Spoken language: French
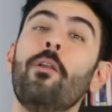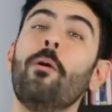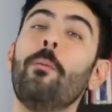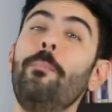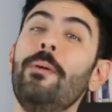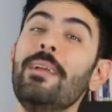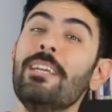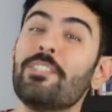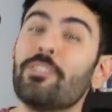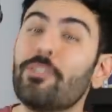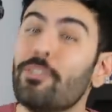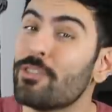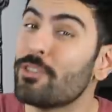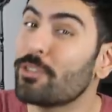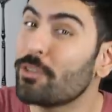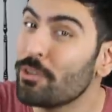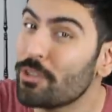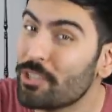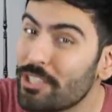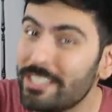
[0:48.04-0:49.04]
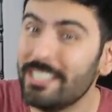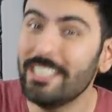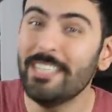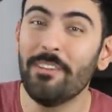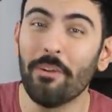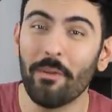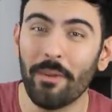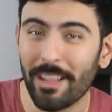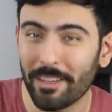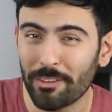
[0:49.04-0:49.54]
N'empêche que ce que je dis
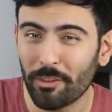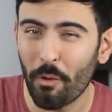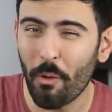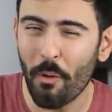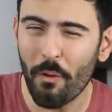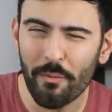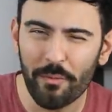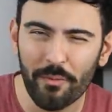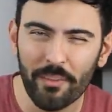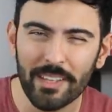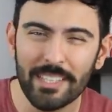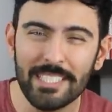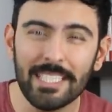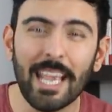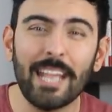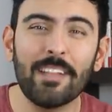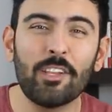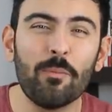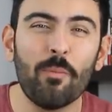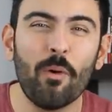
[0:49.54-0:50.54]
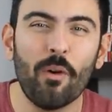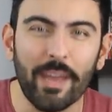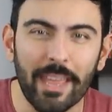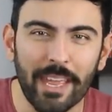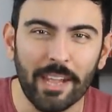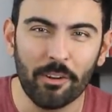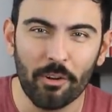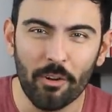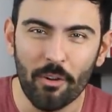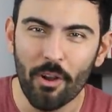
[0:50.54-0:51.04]
dans l'intro fait directement
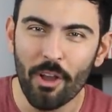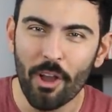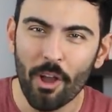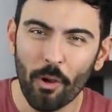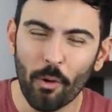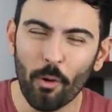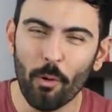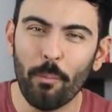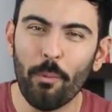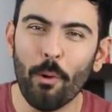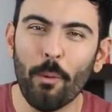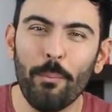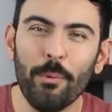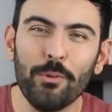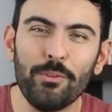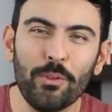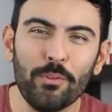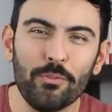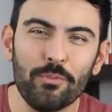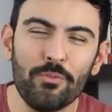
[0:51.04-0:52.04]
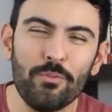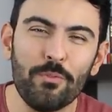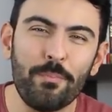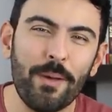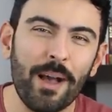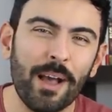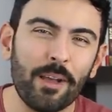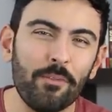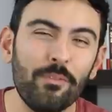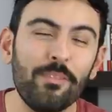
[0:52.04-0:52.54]
écho aux propos tenus
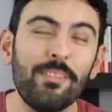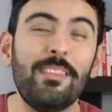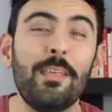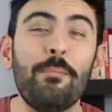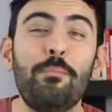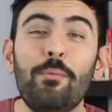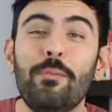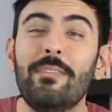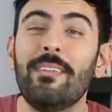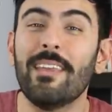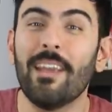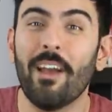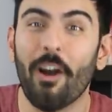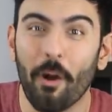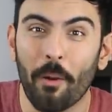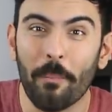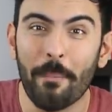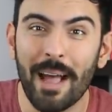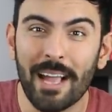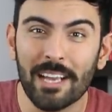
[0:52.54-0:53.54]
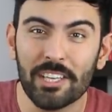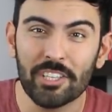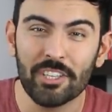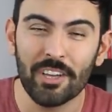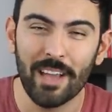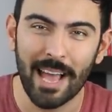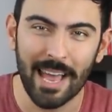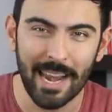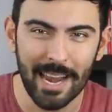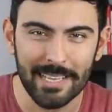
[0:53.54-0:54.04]
par une députée En Marche
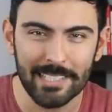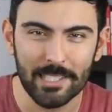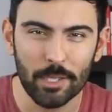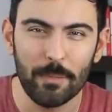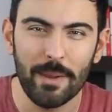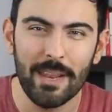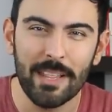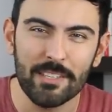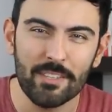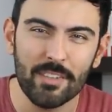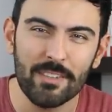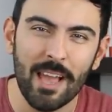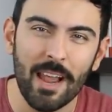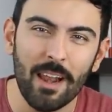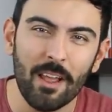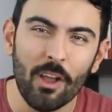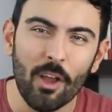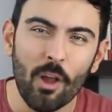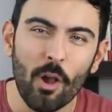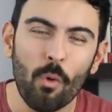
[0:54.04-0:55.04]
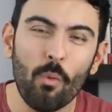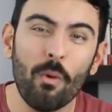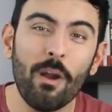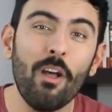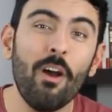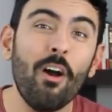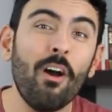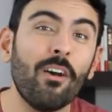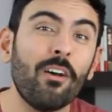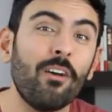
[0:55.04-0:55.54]
à l'Assemblée nationale, ou
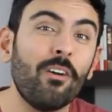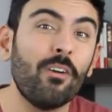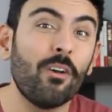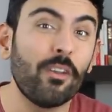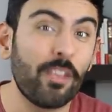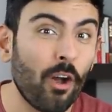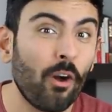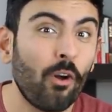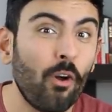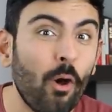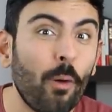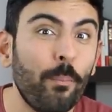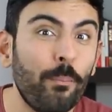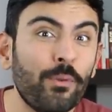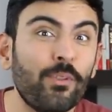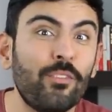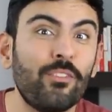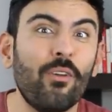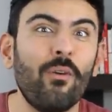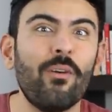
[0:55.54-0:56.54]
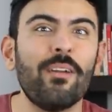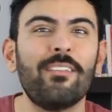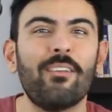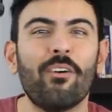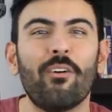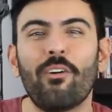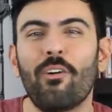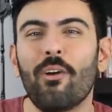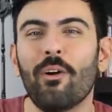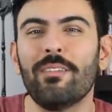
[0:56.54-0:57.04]
alors, euh, il y a encore peu de temps,
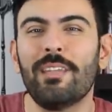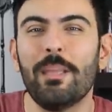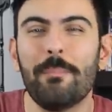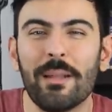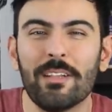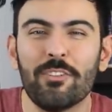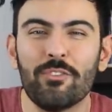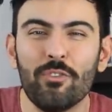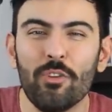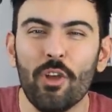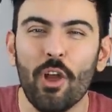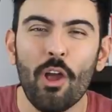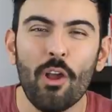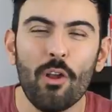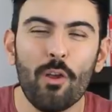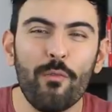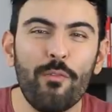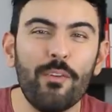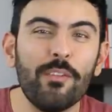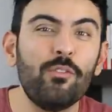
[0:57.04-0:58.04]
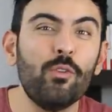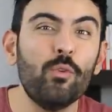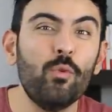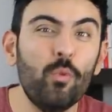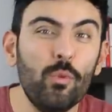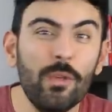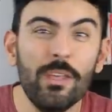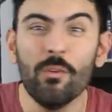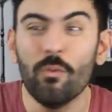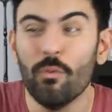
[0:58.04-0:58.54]
étant encore débattu le fait de
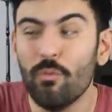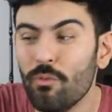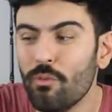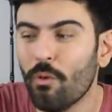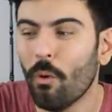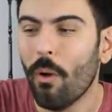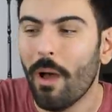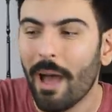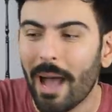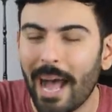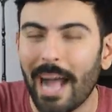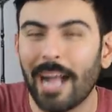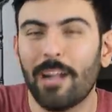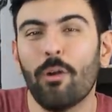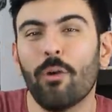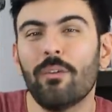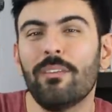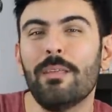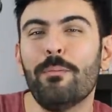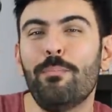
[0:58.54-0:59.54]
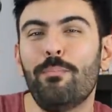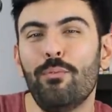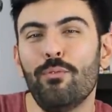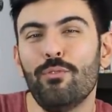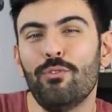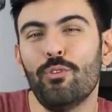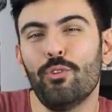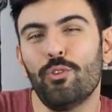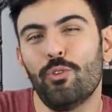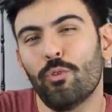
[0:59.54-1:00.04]
oui ou non accorder
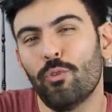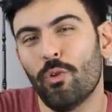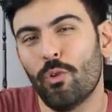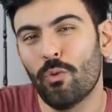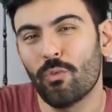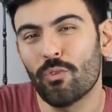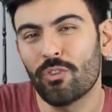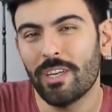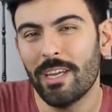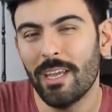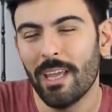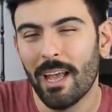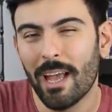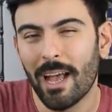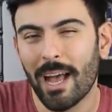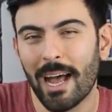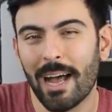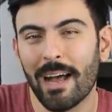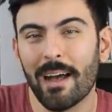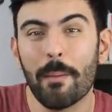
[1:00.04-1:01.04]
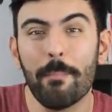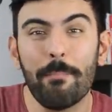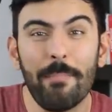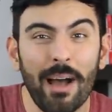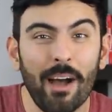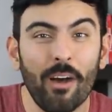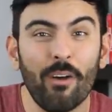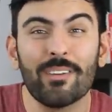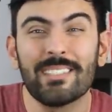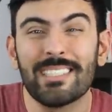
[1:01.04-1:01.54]
plus de jours de congés à un
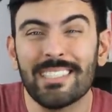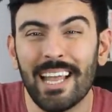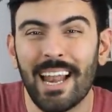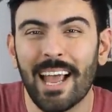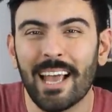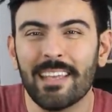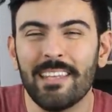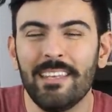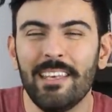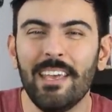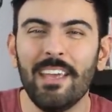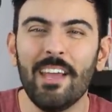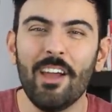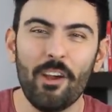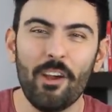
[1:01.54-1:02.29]
parent salarié